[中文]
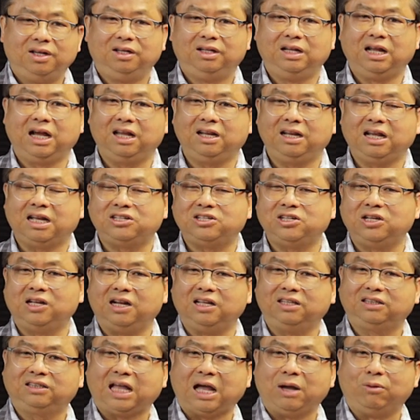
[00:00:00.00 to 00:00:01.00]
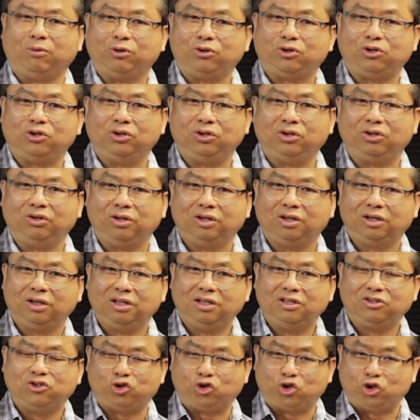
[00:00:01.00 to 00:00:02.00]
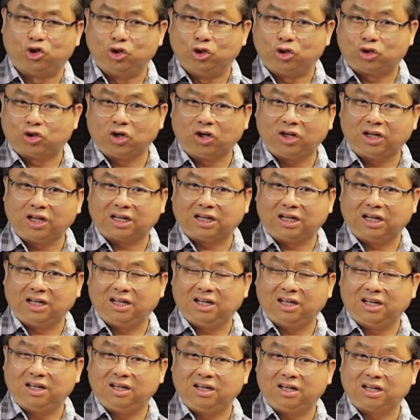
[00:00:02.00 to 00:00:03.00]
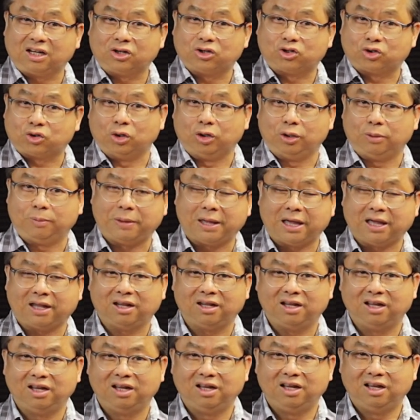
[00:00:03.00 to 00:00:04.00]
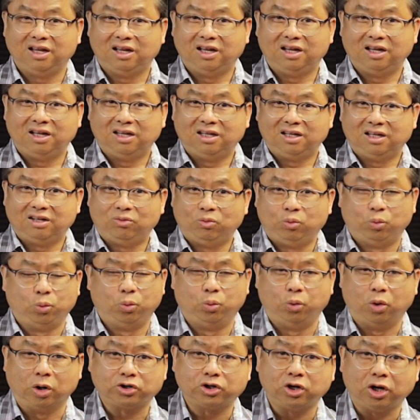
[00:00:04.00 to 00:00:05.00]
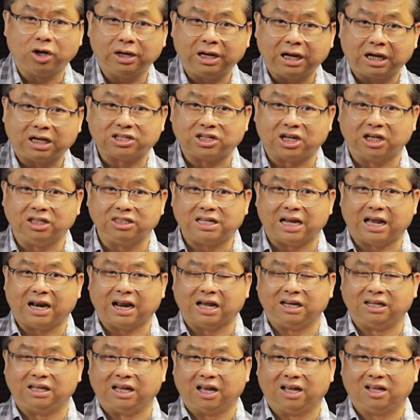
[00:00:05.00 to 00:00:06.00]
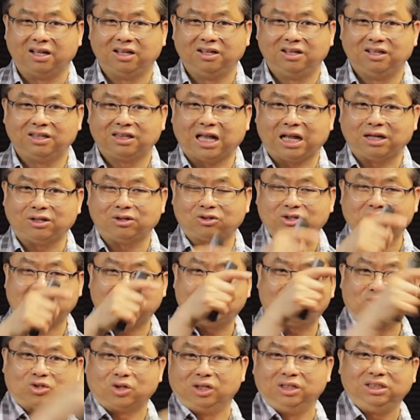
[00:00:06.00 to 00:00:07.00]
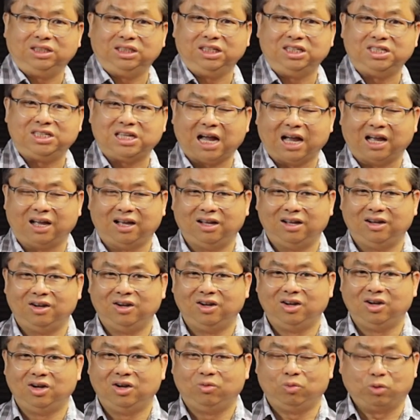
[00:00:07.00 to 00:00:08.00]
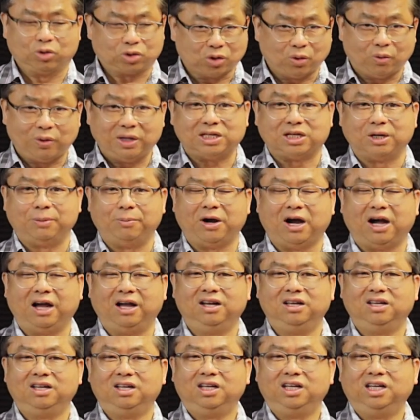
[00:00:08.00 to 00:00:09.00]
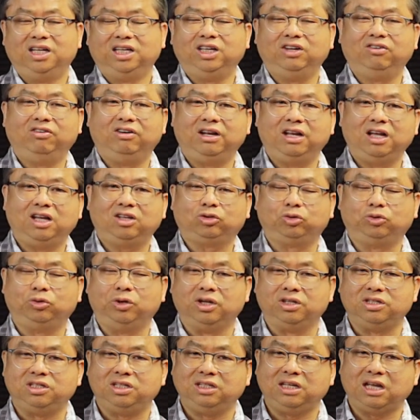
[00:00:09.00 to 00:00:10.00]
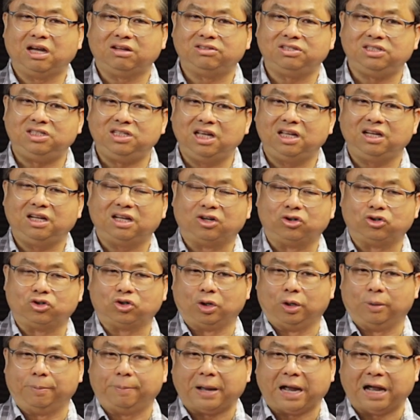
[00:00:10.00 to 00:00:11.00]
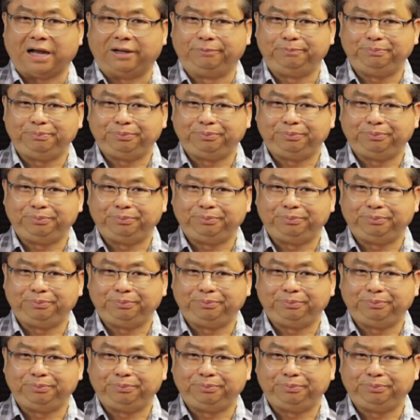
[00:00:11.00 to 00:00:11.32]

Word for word: 那那些人带我去，指着那个那个水边，我说那个城在哪里啊？他都在水底下。我说为什么啊？因为呢，土耳其要建那个水坝，